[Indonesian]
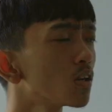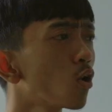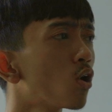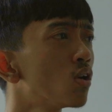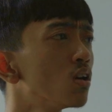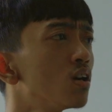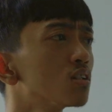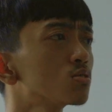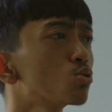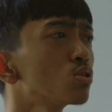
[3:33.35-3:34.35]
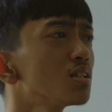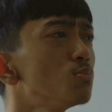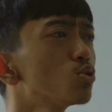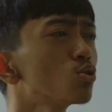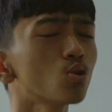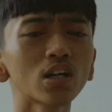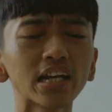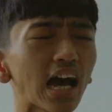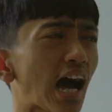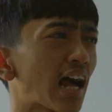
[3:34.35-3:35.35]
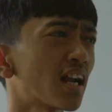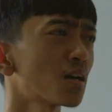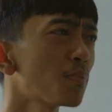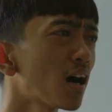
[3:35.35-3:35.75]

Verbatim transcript: turun temurun kok dari anak,